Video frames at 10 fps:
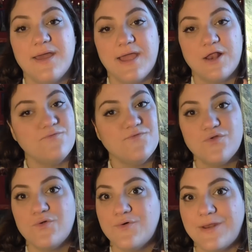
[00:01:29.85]
e non
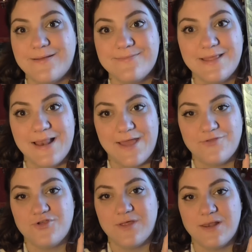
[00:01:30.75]
vedo l'ora di
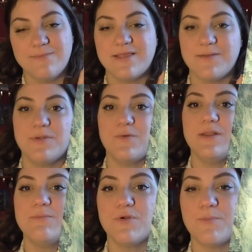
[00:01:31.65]
leggerli, mi sembra un
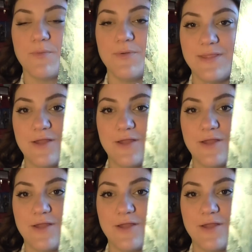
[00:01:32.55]
libro proprio